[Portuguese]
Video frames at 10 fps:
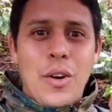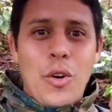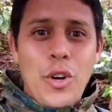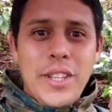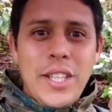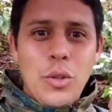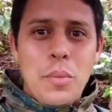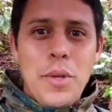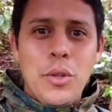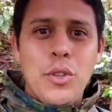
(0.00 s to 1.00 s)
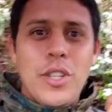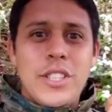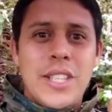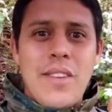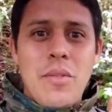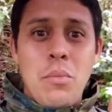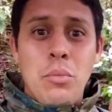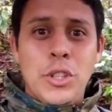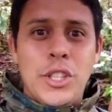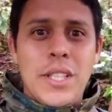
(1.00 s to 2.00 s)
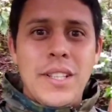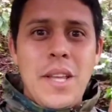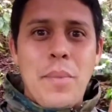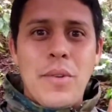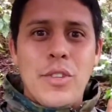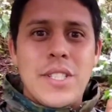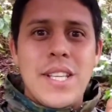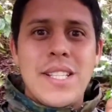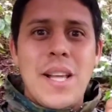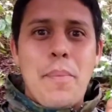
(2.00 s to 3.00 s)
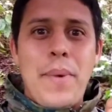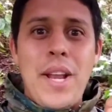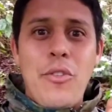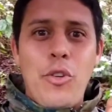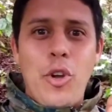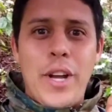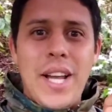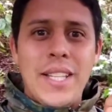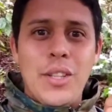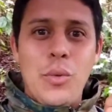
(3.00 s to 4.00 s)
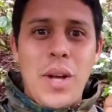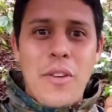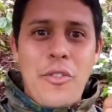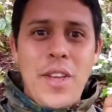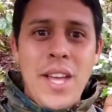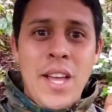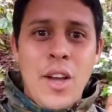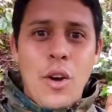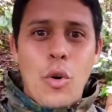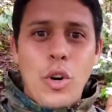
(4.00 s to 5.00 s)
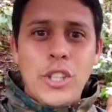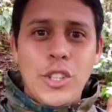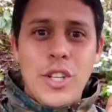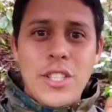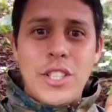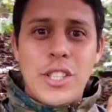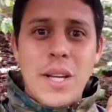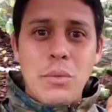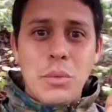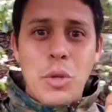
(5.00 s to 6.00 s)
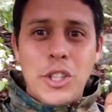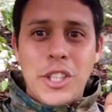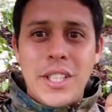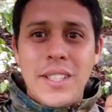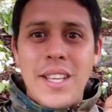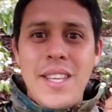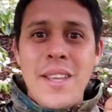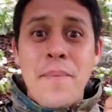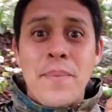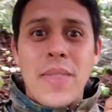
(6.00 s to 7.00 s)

Ontem domingo nós estávamos mostrando aí para vocês a pré-florada do café. Hoje nós estamos mostrando aí